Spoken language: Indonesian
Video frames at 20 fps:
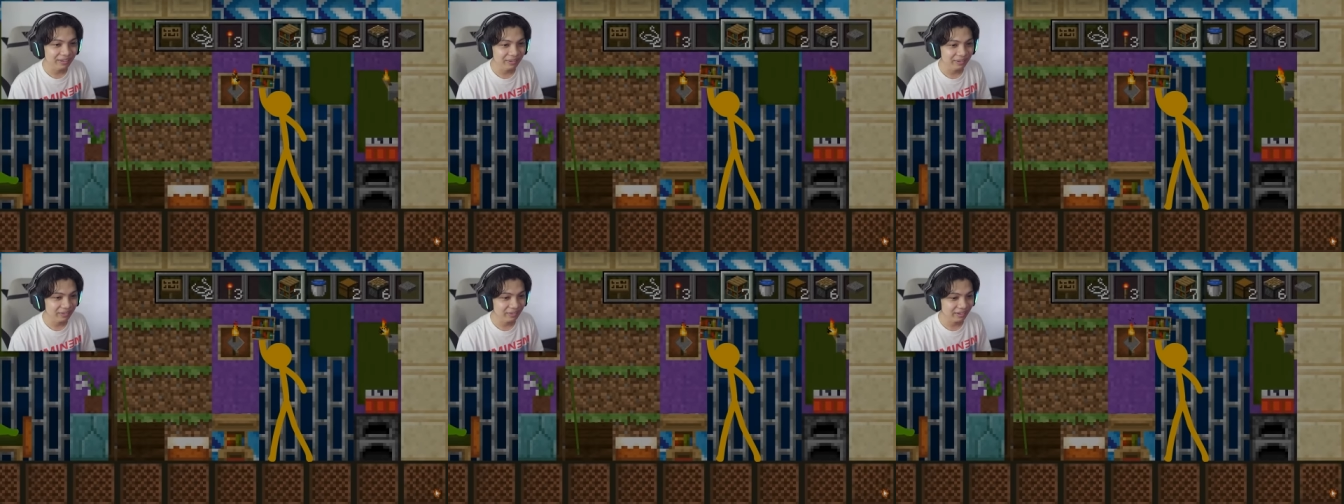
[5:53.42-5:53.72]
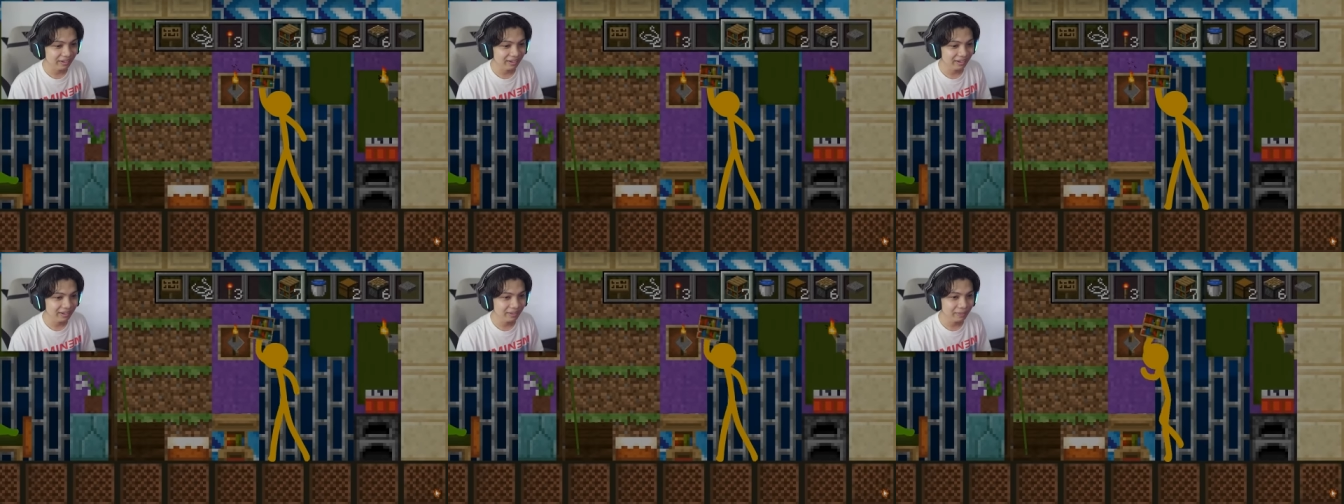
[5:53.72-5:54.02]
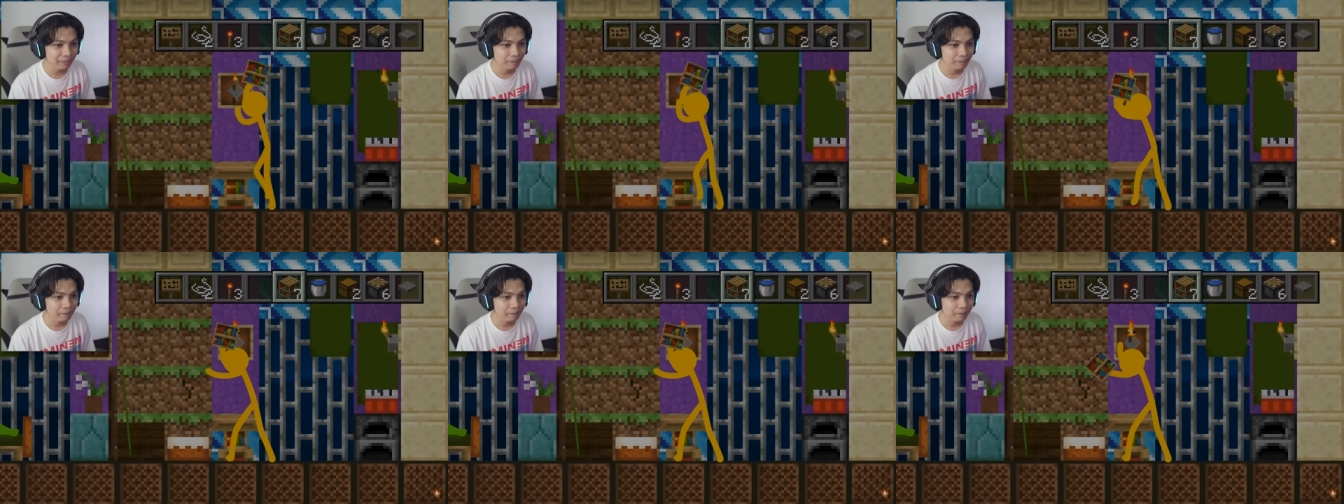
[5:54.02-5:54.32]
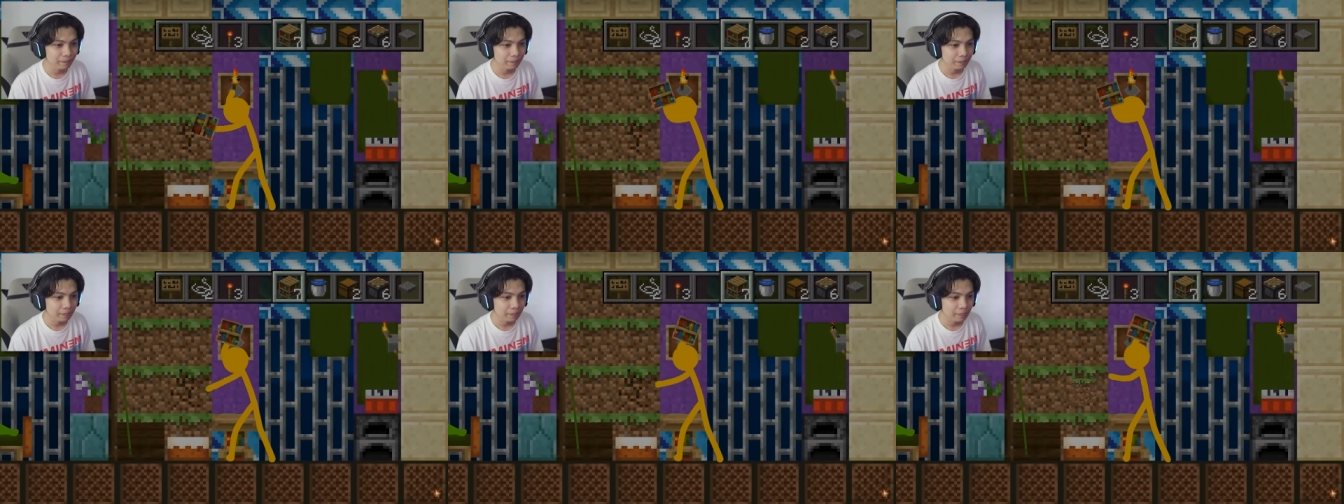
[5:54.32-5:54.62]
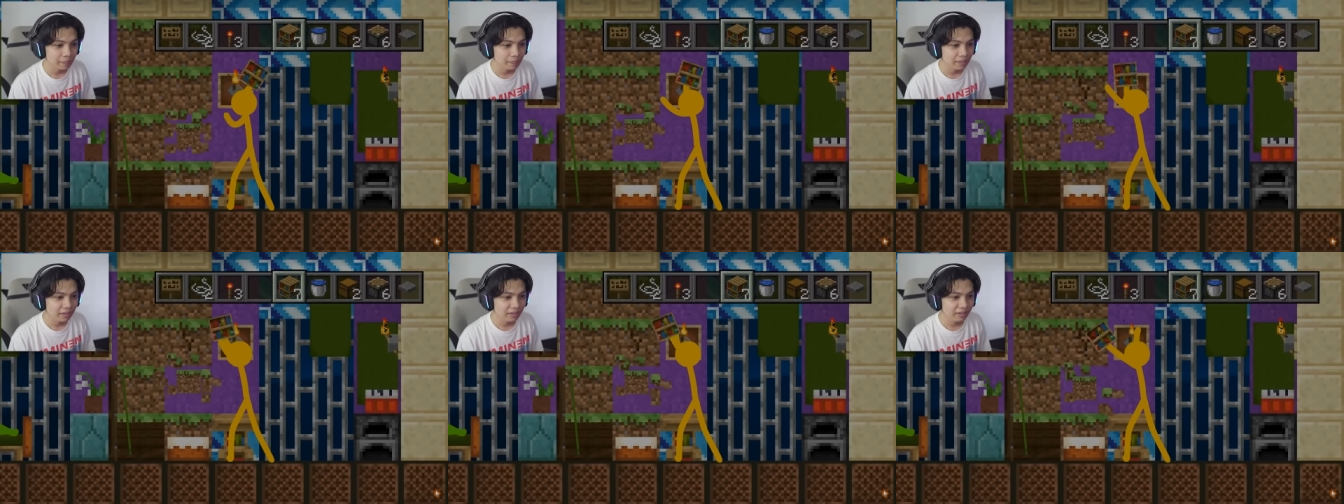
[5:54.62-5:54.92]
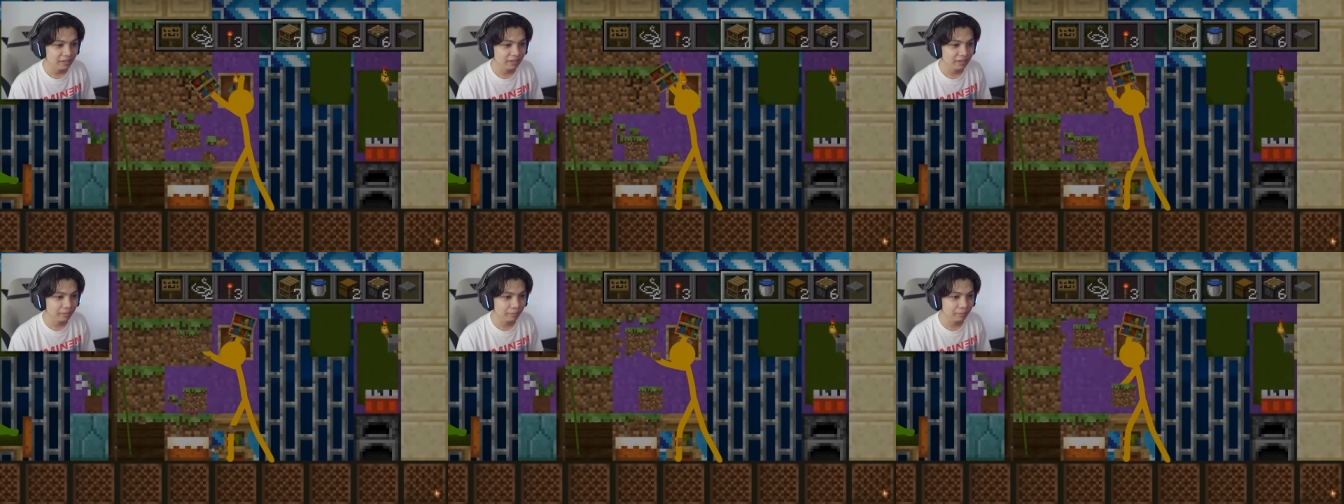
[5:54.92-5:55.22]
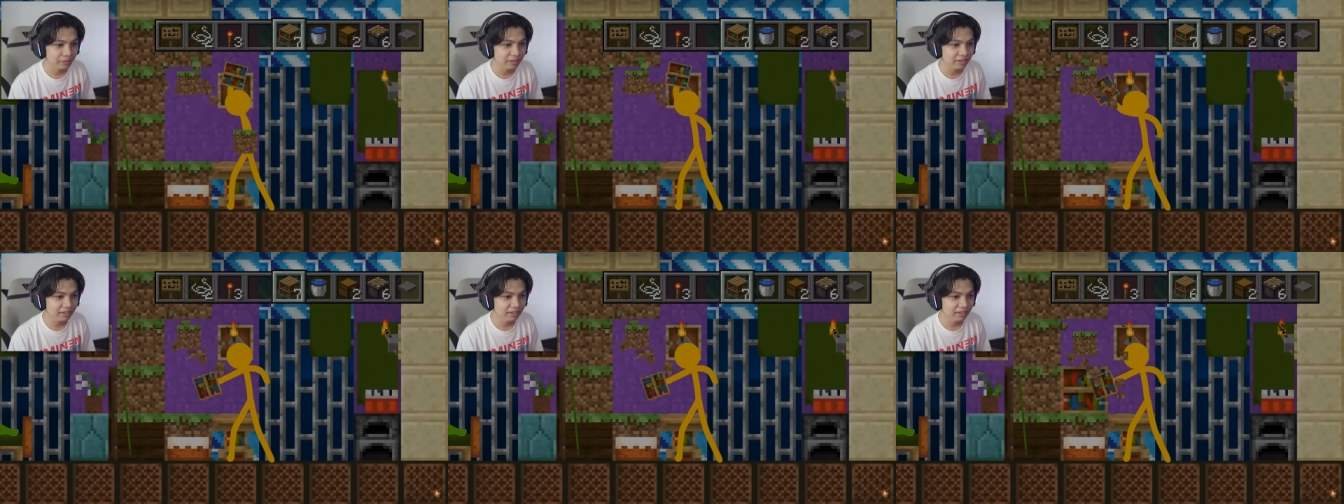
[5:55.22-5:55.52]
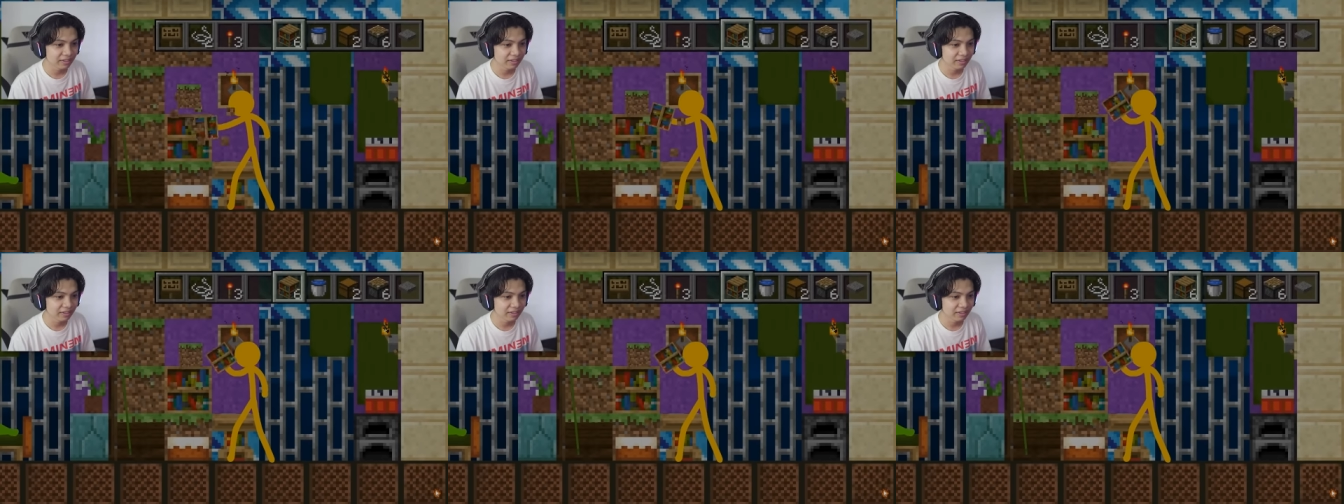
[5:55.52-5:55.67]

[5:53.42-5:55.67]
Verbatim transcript: Oke. Okay. Ini apa ini?